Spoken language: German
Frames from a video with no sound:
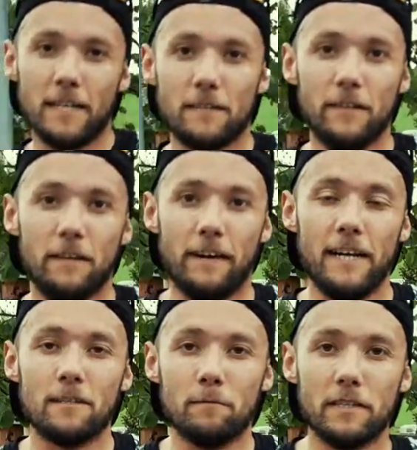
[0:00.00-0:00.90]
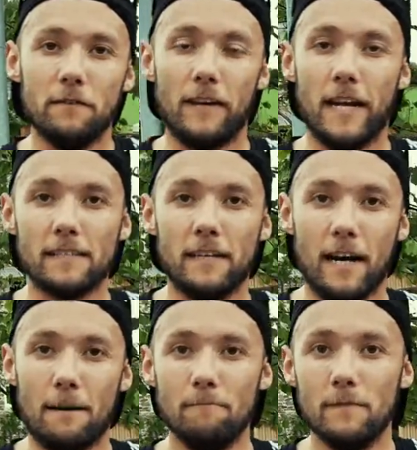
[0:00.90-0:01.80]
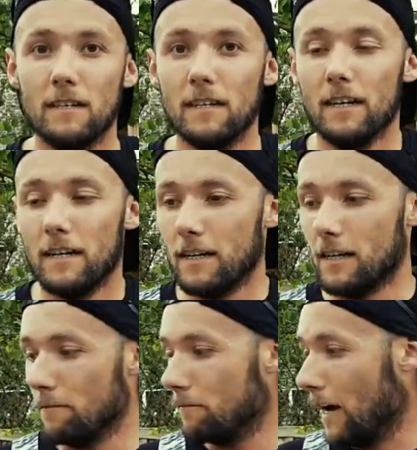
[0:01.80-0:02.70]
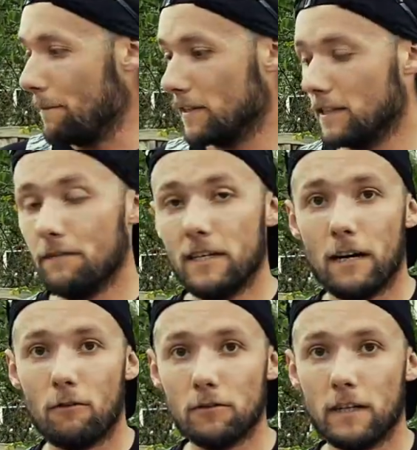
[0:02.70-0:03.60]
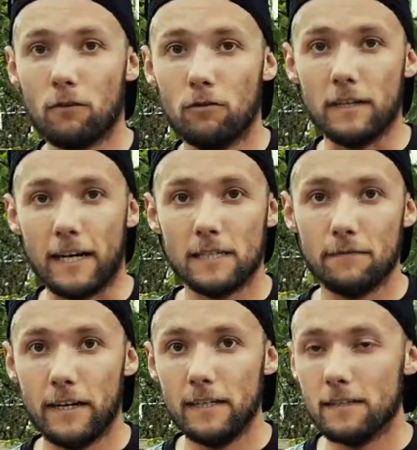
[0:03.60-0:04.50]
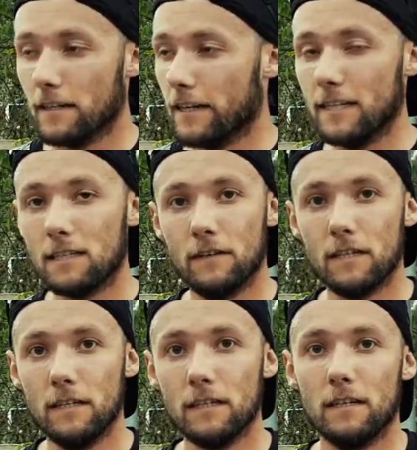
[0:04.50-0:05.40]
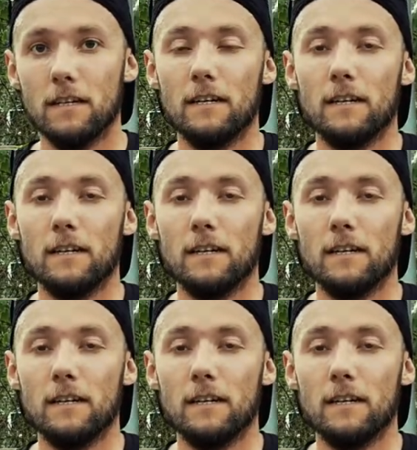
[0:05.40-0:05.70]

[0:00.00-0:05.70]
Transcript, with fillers: dass wir den Wald so ein bisschen verlassen haben. Ähm, wir haben jetzt hier wieder Untergrundasphalt, ganz wichtig.